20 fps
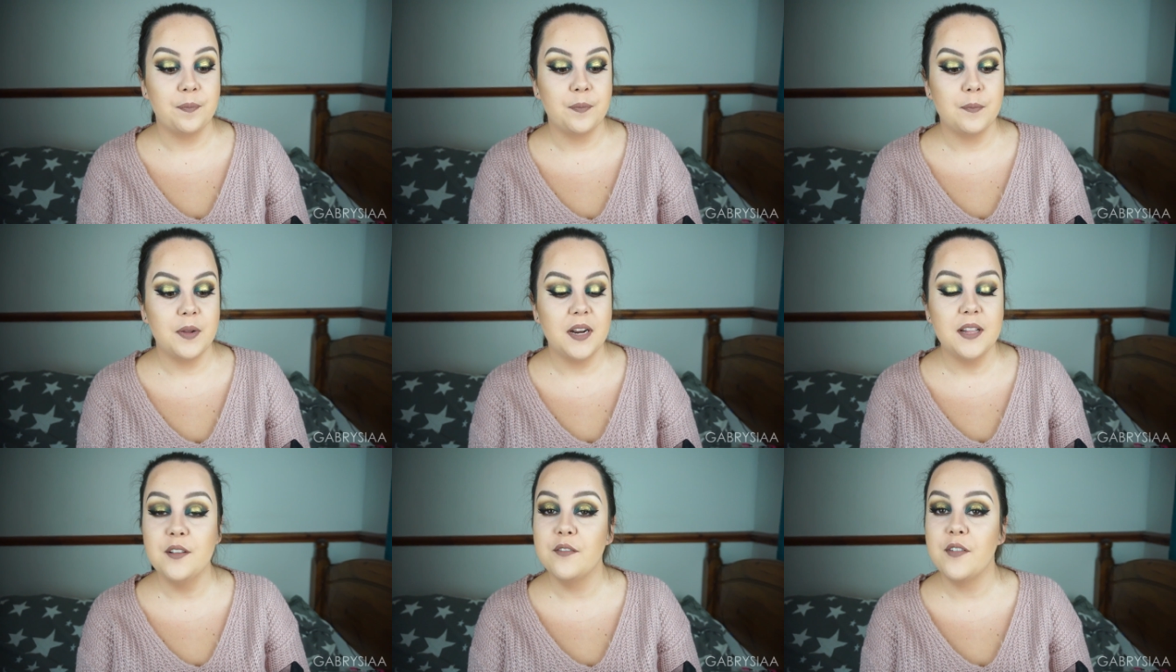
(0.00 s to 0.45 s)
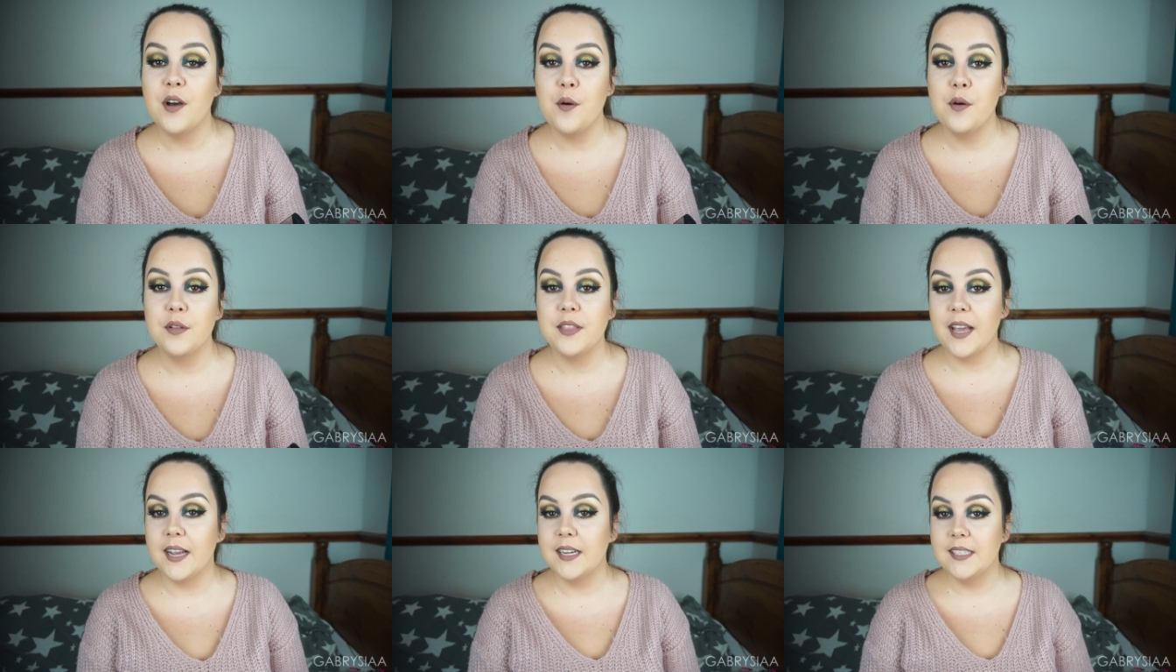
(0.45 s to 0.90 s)

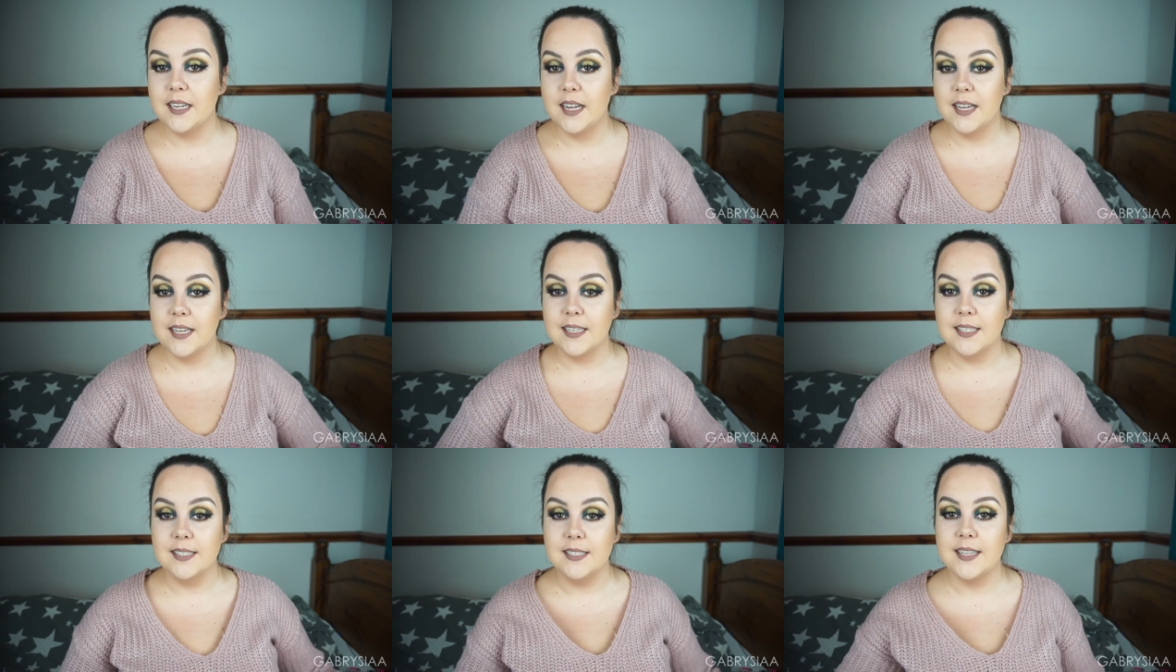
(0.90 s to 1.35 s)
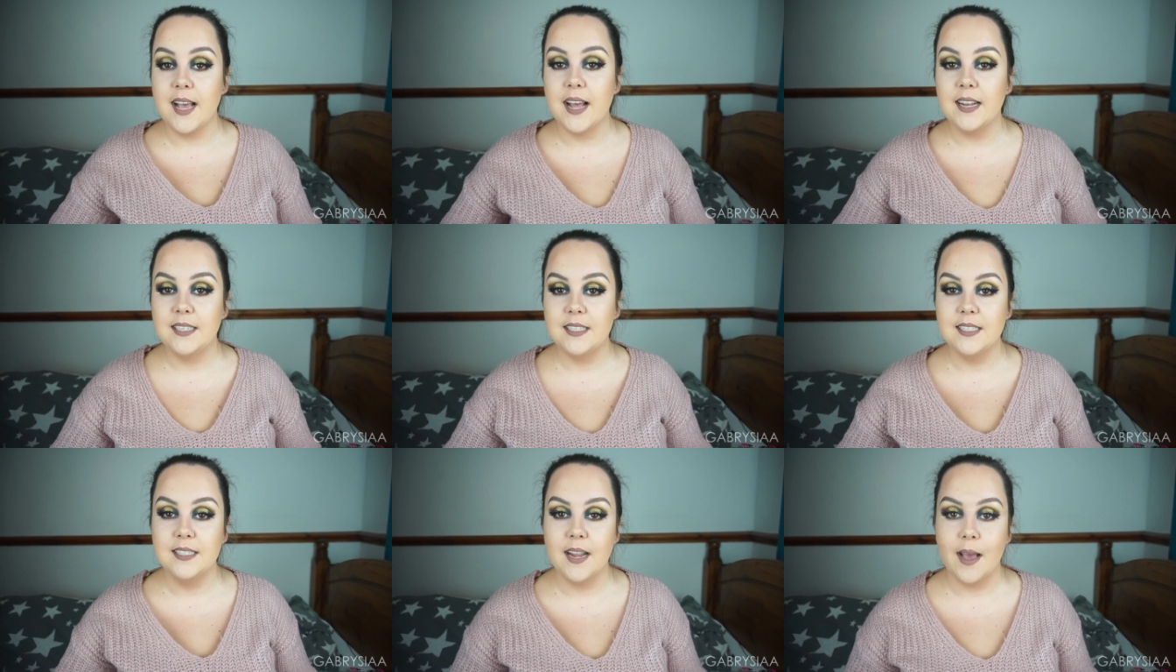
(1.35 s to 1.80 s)
pracowało, także
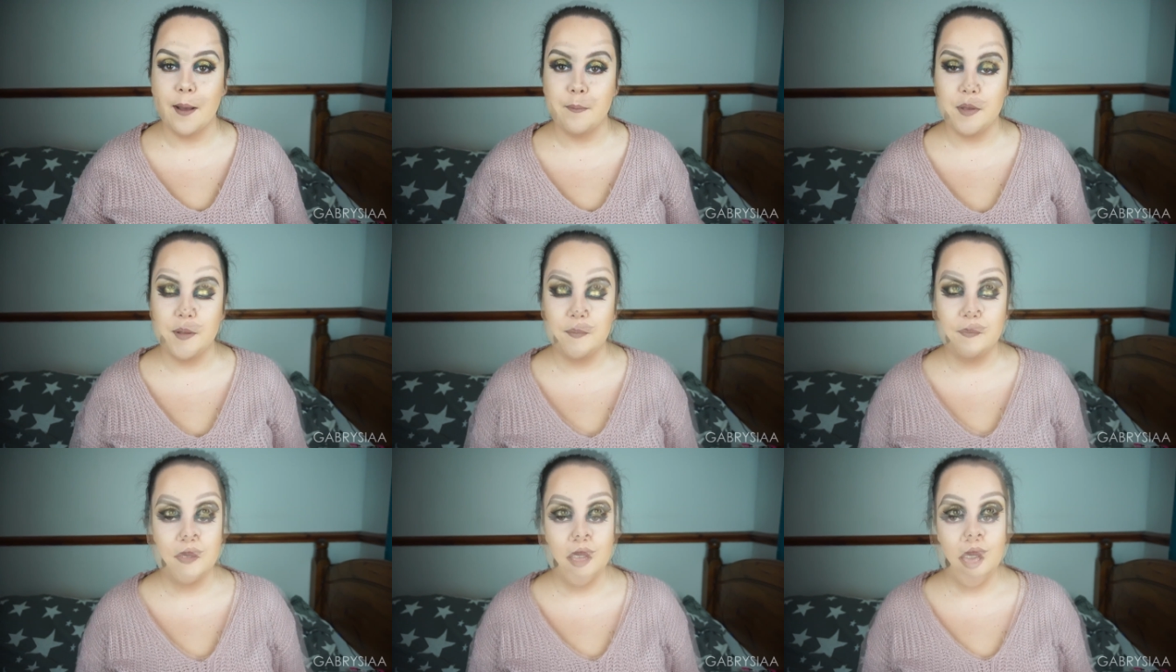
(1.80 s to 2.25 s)
zaczynamy.